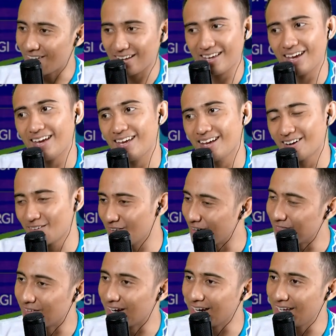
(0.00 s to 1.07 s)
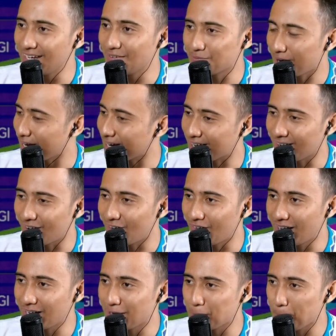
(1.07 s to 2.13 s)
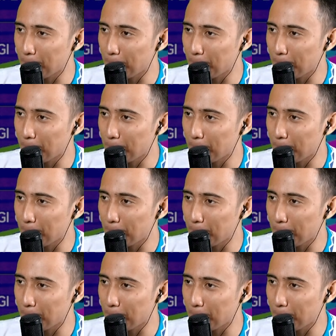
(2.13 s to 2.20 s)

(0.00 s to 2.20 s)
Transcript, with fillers: Oke, gua beli Michael Owen.